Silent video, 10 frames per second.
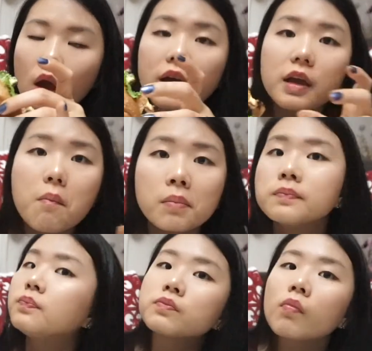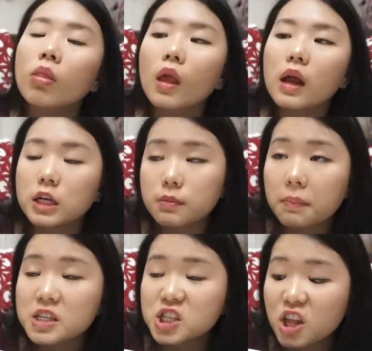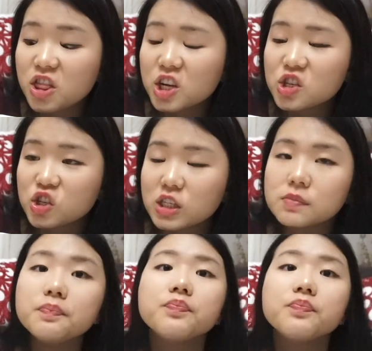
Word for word: Y las papas están deliciosas.